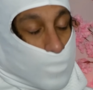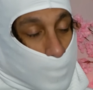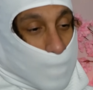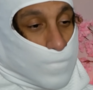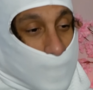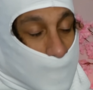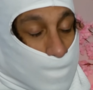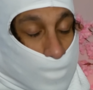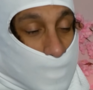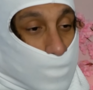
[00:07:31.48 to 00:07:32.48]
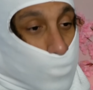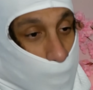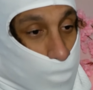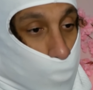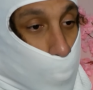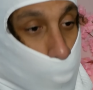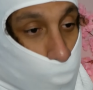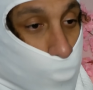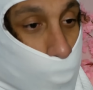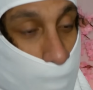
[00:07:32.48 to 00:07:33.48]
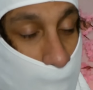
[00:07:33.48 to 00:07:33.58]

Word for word: Je suis la fille qui te dit tous les jours bonjour au